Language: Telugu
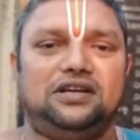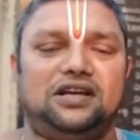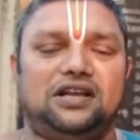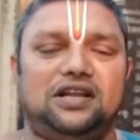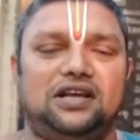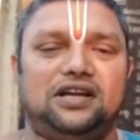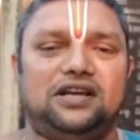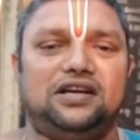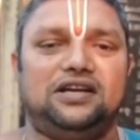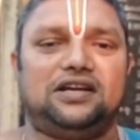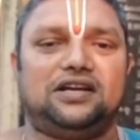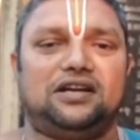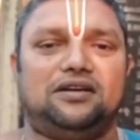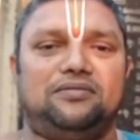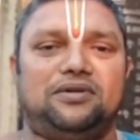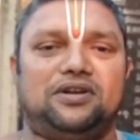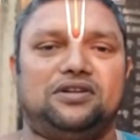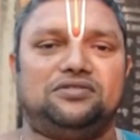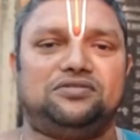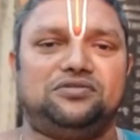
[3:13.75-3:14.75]
అలాగే ఇక్కడ
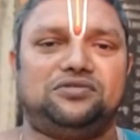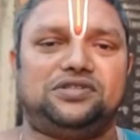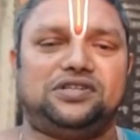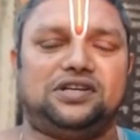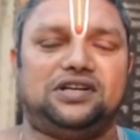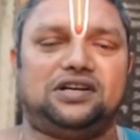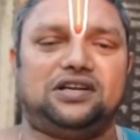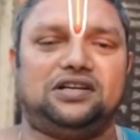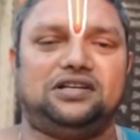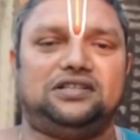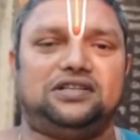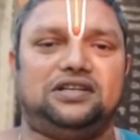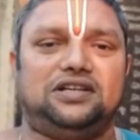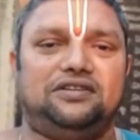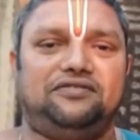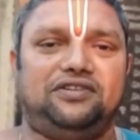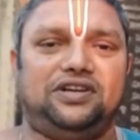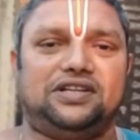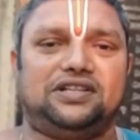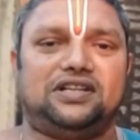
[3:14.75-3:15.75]
మనం చూసినట్లయితే
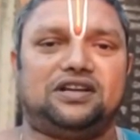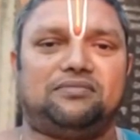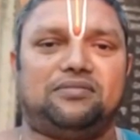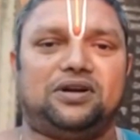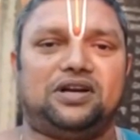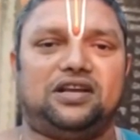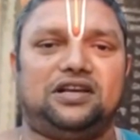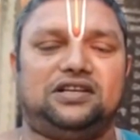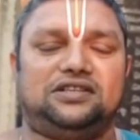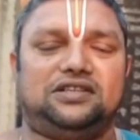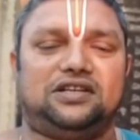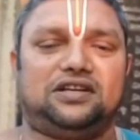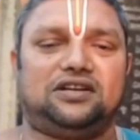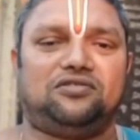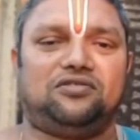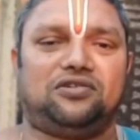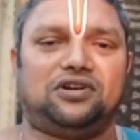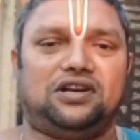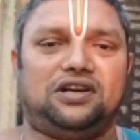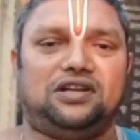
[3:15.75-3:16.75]
నివేదన బండ
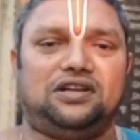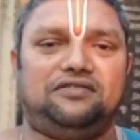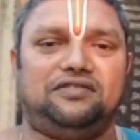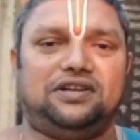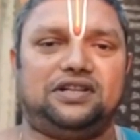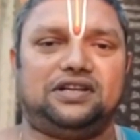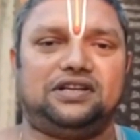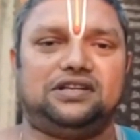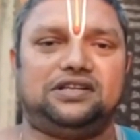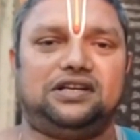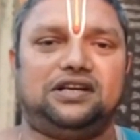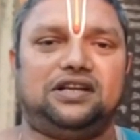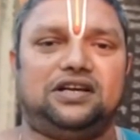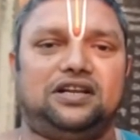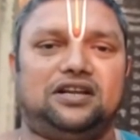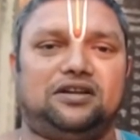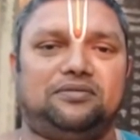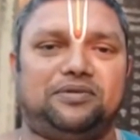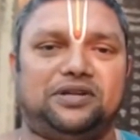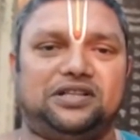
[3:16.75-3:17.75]
ఇద్దరికి కూడా నివేదన
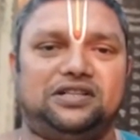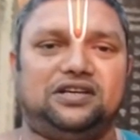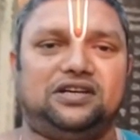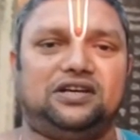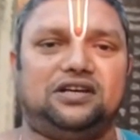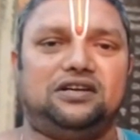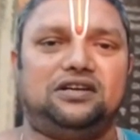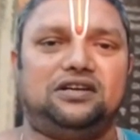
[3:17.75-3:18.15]
చేయడానికి పెద్ద